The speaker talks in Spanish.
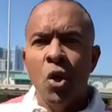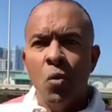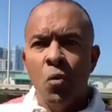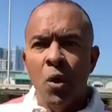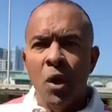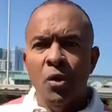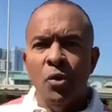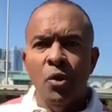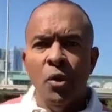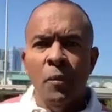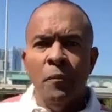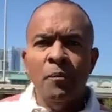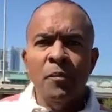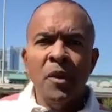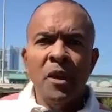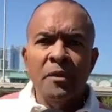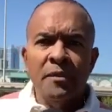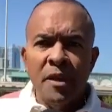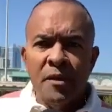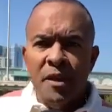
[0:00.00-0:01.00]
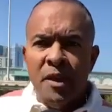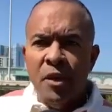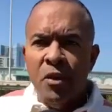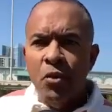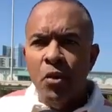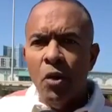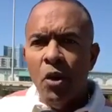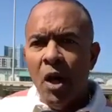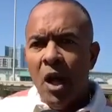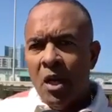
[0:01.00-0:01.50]
cuando se
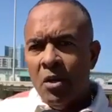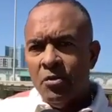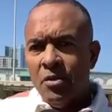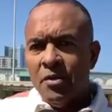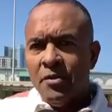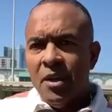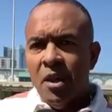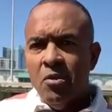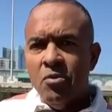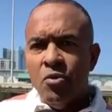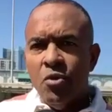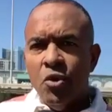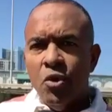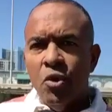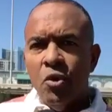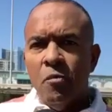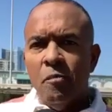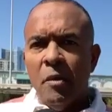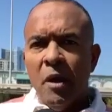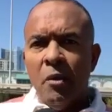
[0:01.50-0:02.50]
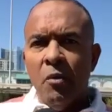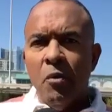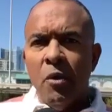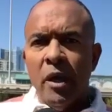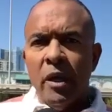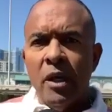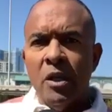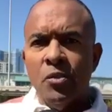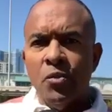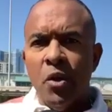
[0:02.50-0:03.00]
dirigió a los Estados Unidos para
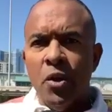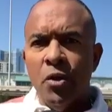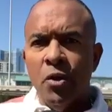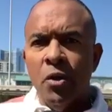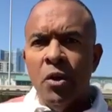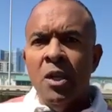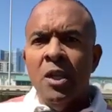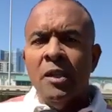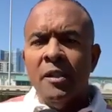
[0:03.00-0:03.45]
buscar el sueño